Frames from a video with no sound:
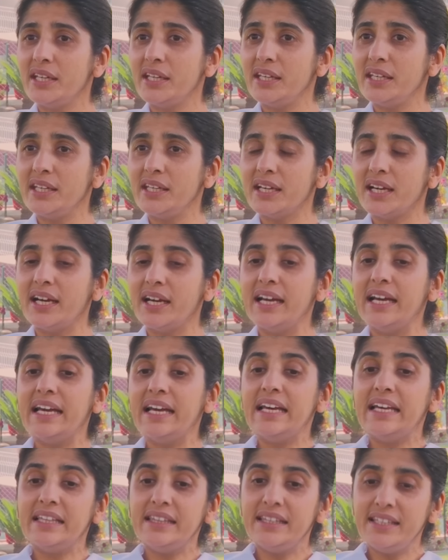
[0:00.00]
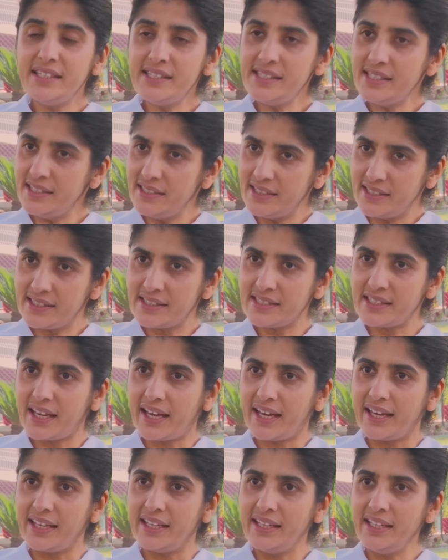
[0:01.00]
नहीं किया दिस इज़ अ
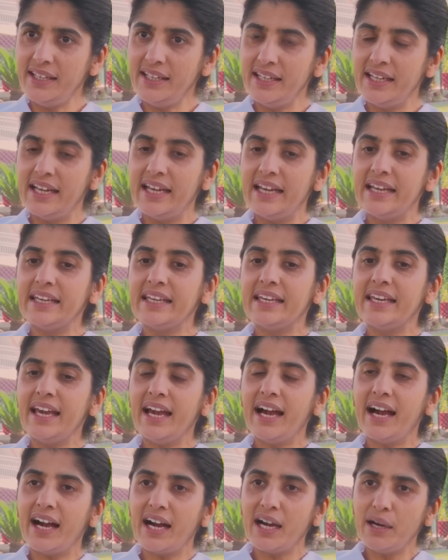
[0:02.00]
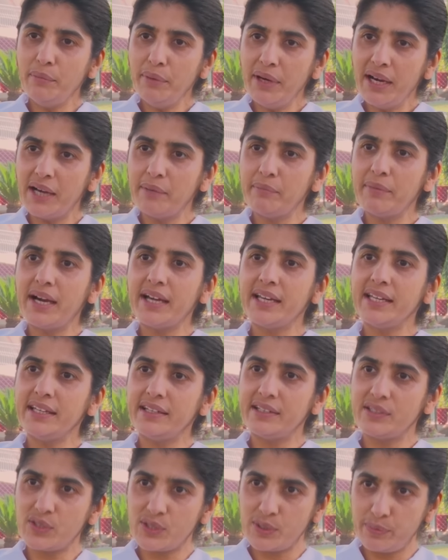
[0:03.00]
साइन कि अब हमारी
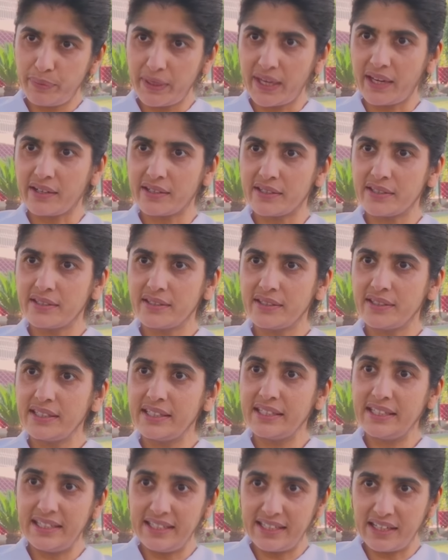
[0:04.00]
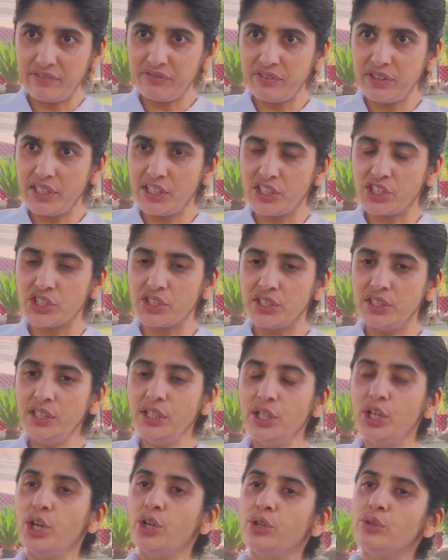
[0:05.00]
रिस्पेक्ट की डेफिनेशन
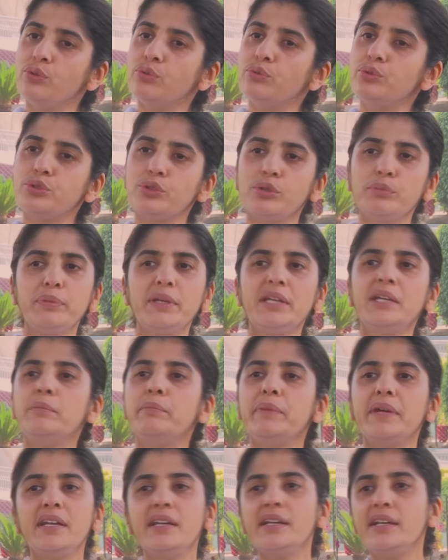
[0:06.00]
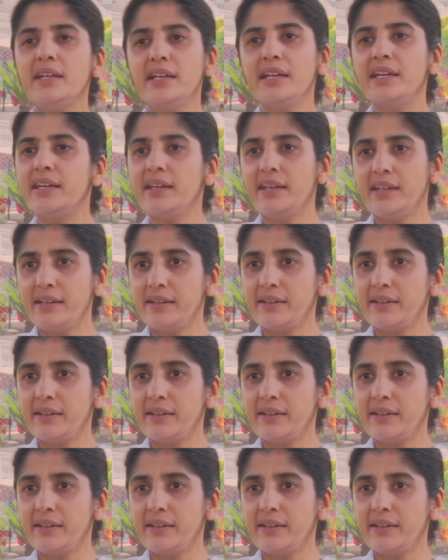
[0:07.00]
दूसरों पे डिपेंडेंट नहीं है